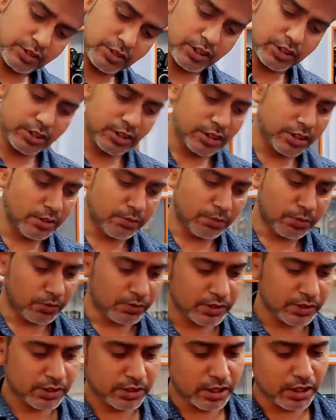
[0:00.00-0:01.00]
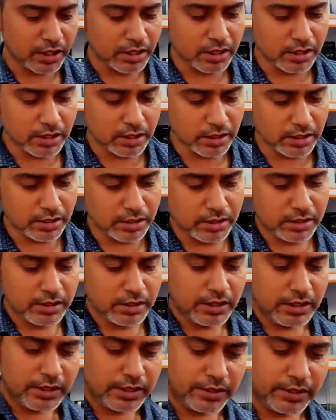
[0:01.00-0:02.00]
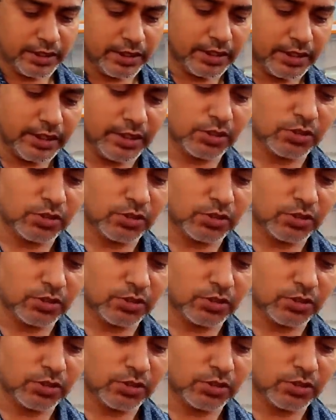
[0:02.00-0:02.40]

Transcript: जी जी ये प्रोफेशनल के लिए देखिए